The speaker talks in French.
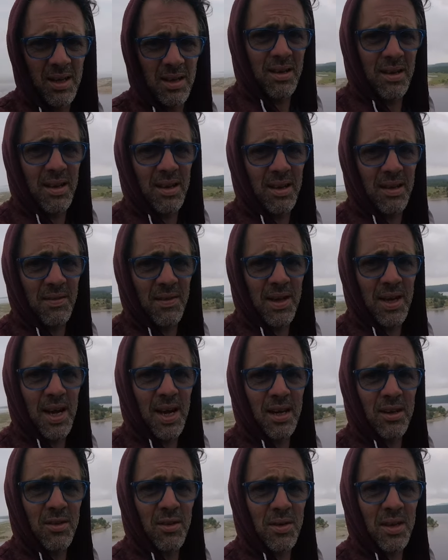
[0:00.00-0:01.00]
il y a des
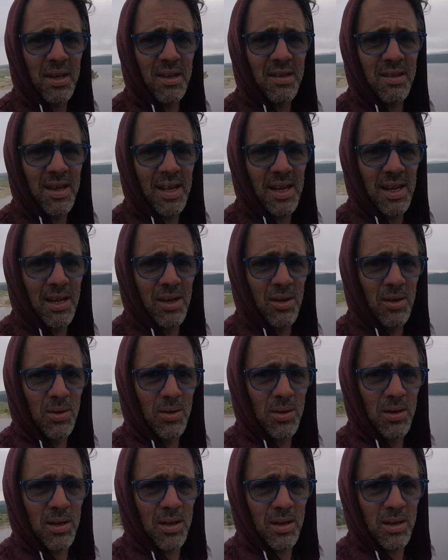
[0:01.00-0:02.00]
veillards qui sont installés
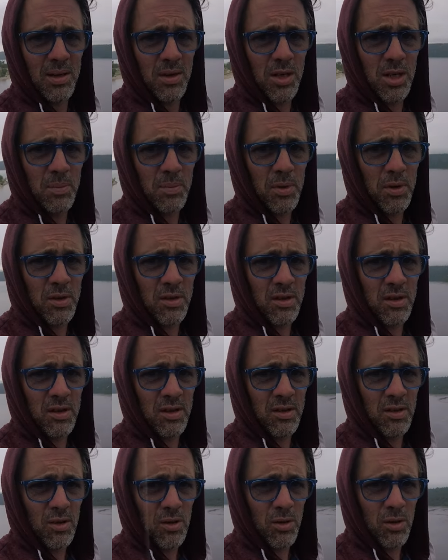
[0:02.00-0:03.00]
là. Euh, je ne sais pas s'ils
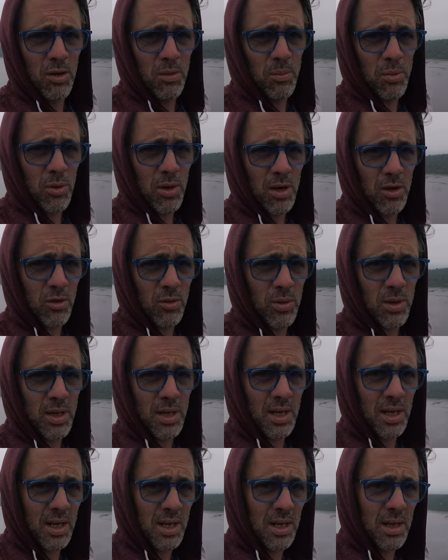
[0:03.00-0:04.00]
sont là pour la
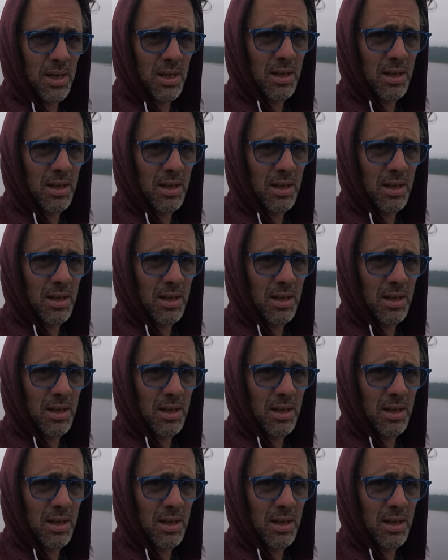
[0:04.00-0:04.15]
soirée.